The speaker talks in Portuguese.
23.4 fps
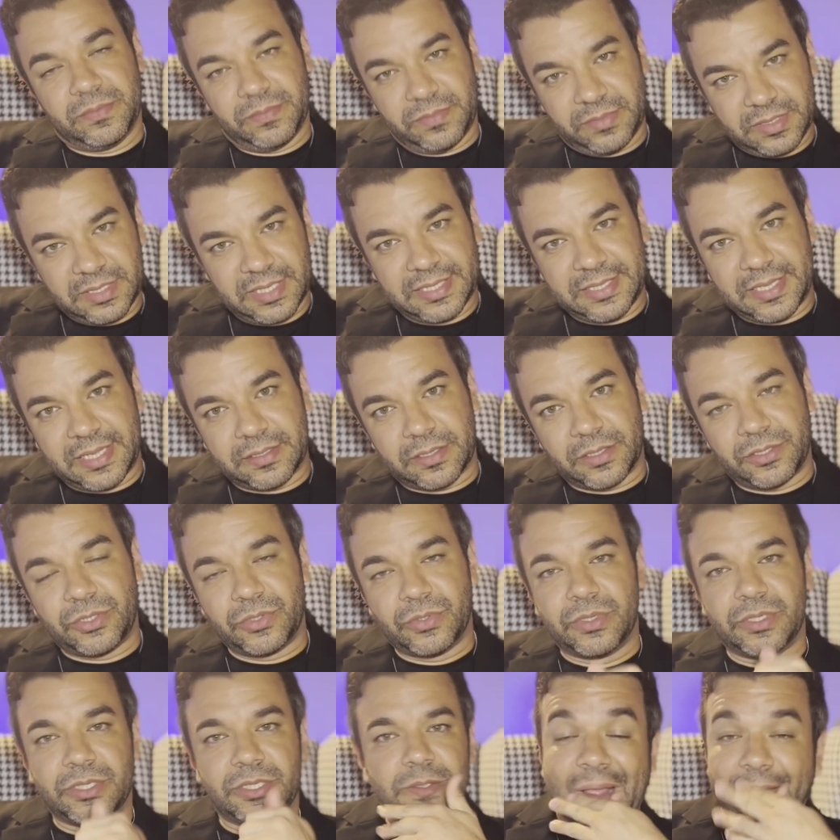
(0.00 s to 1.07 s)
na data de
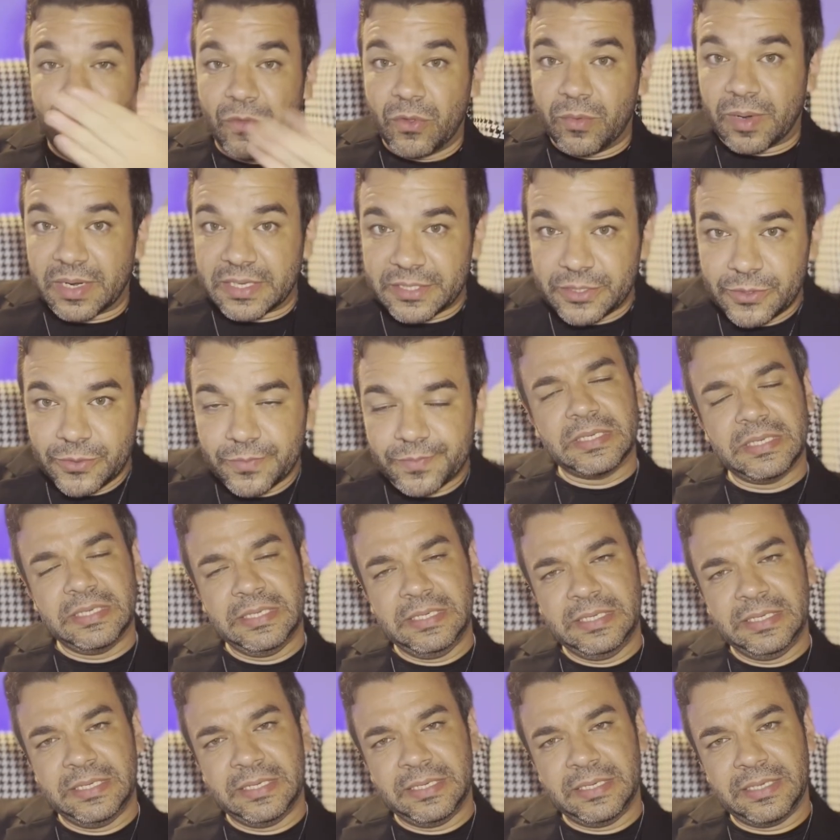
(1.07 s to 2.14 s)
hoje no Brasil
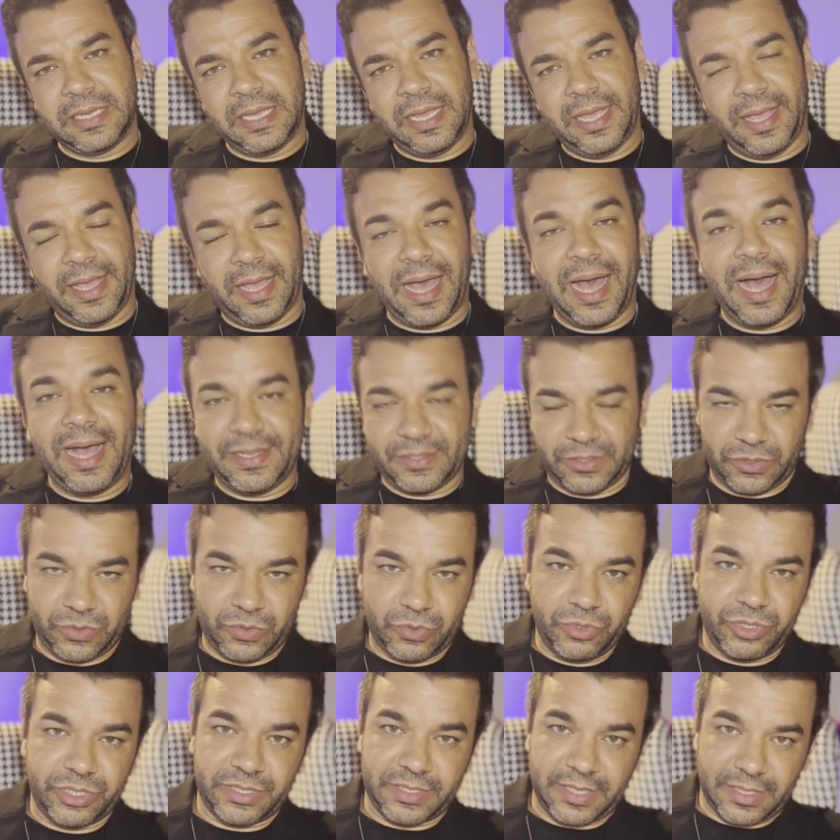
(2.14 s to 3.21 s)
e é
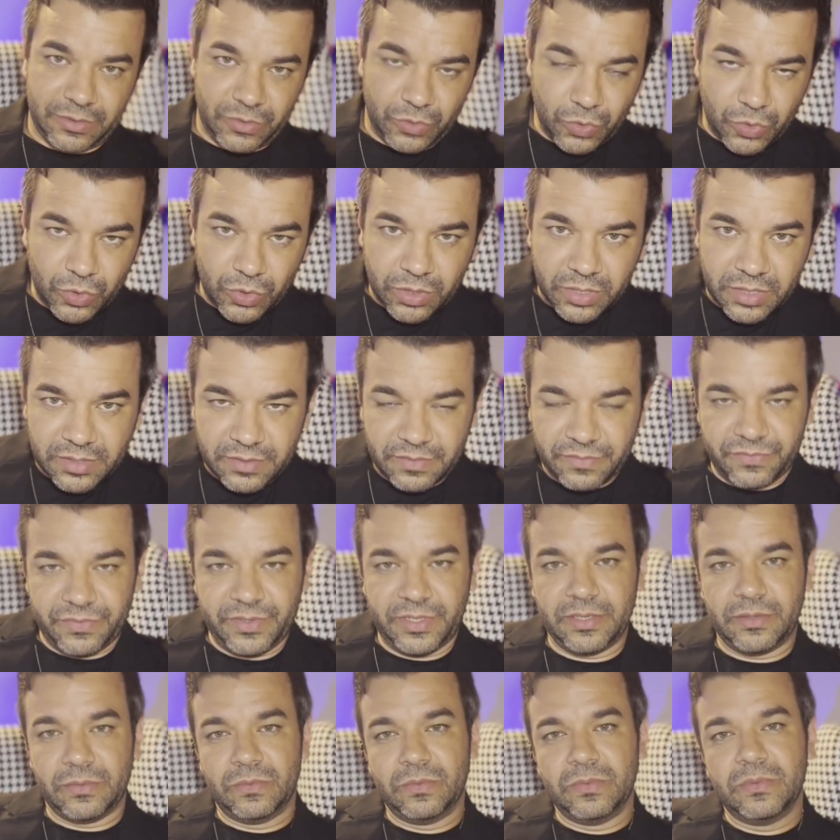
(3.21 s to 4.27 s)
assustador
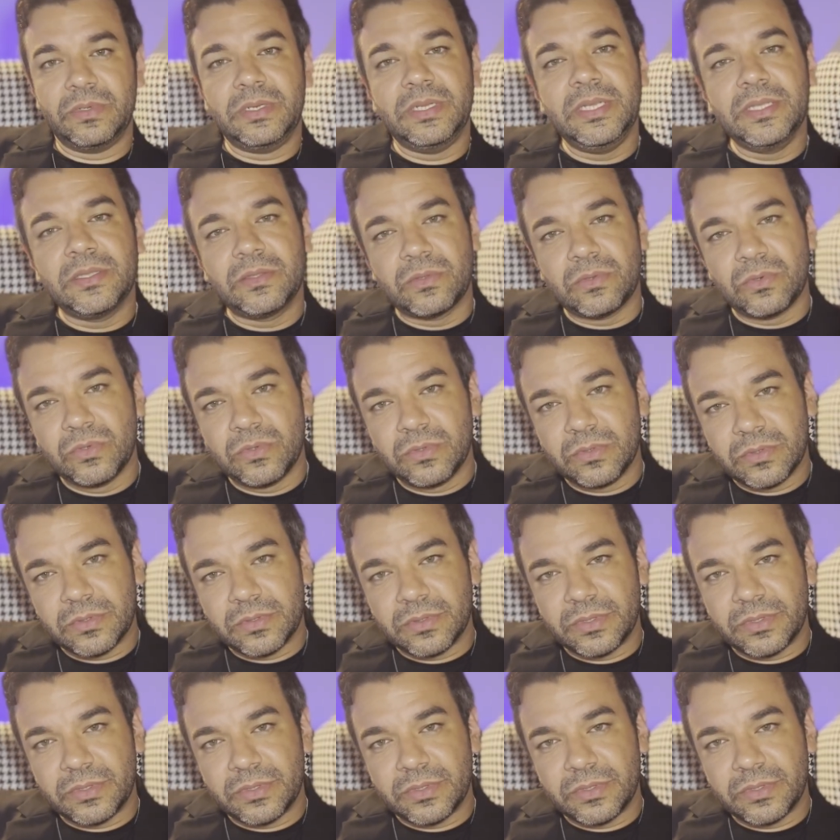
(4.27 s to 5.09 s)
ver um litro